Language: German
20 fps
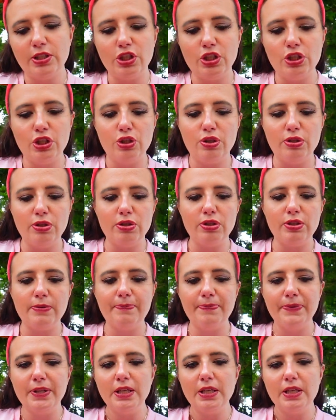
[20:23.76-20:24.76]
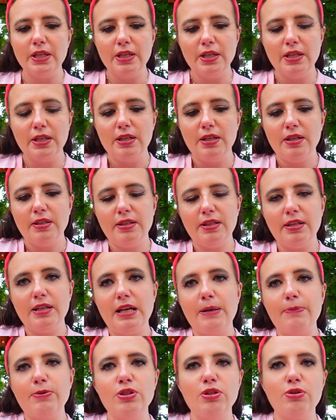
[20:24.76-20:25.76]
richtig süß. Dann
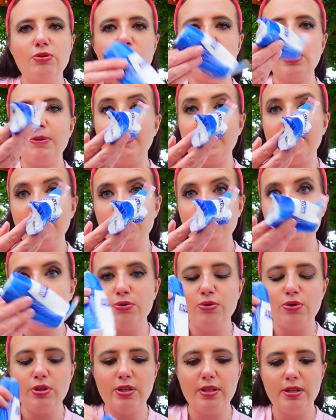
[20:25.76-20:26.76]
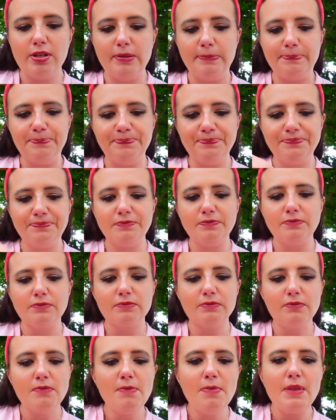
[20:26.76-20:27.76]
habe ich natürlich immer Taschentücher drin.
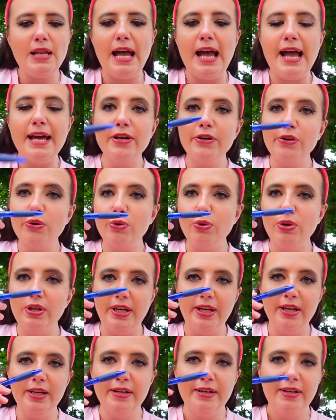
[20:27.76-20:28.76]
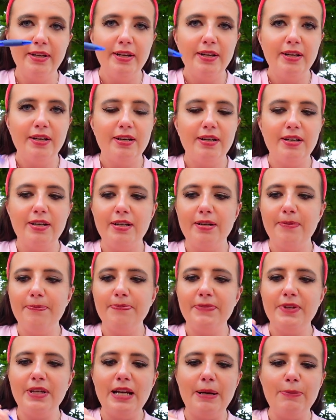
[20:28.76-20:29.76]
Einen Kuli,
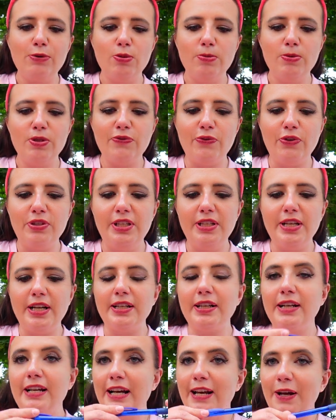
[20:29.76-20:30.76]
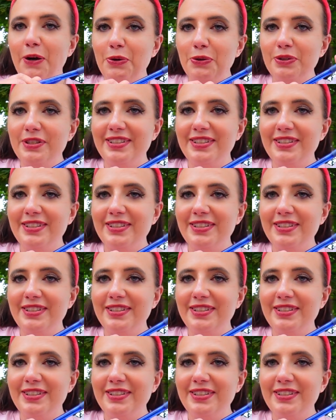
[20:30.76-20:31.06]
ähm, den habe ich übrigens von Nina geklaut.